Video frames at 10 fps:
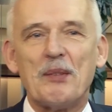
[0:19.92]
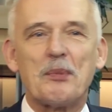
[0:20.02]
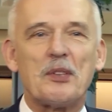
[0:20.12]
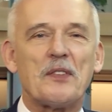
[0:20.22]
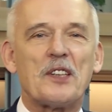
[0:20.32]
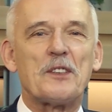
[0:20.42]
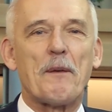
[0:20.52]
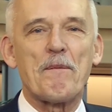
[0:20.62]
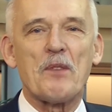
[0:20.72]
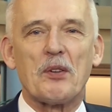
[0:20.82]
ponieważ to
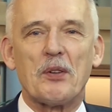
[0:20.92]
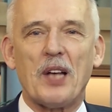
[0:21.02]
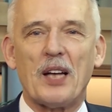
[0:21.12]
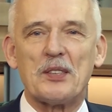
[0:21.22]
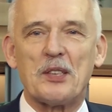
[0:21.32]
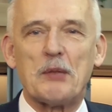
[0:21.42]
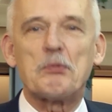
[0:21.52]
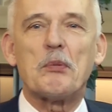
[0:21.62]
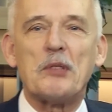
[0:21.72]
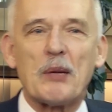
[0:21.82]
no, ja sobie nie
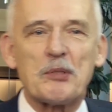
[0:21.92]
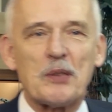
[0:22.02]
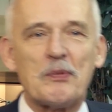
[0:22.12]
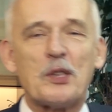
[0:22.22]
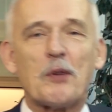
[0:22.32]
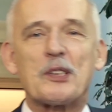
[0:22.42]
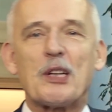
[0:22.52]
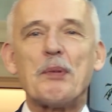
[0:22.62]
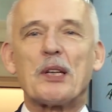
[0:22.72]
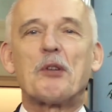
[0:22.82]
wspominam, że widział w
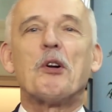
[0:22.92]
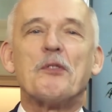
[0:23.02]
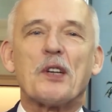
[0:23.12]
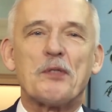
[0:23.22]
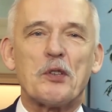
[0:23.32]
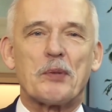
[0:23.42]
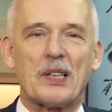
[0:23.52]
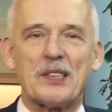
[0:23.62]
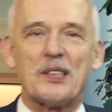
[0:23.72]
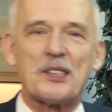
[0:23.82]
sklepie jakikolwiek wyrób
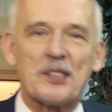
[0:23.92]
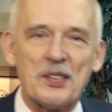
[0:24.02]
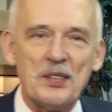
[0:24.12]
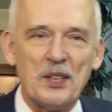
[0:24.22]
kanadyjski.